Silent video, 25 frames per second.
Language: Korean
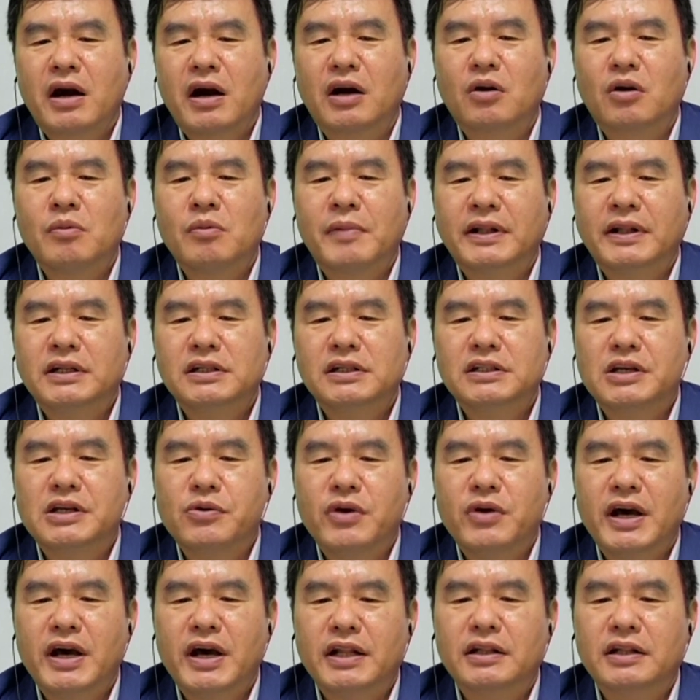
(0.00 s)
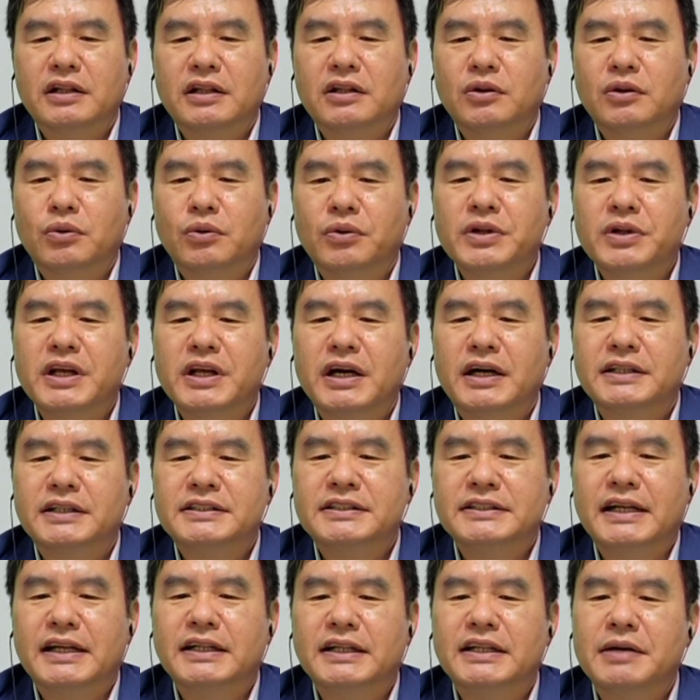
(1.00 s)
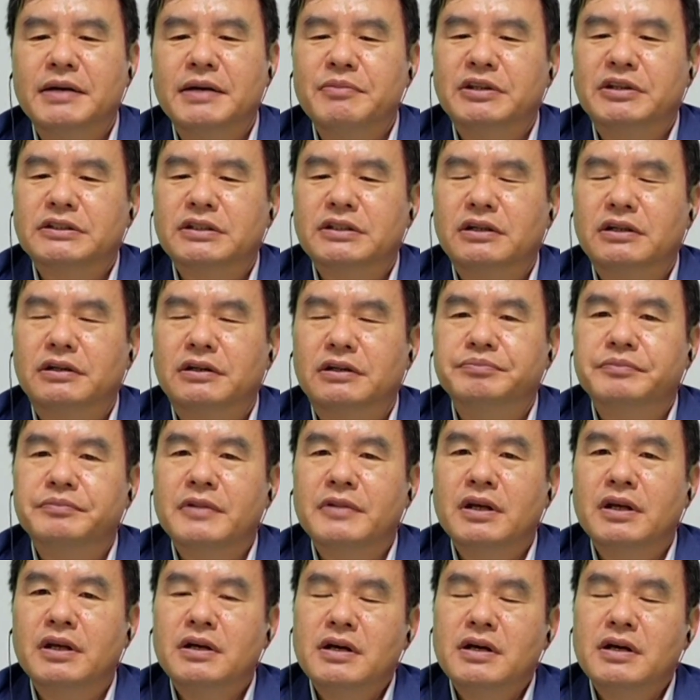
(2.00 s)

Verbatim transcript: 메카로 만들기 위한 논의가 진행되면서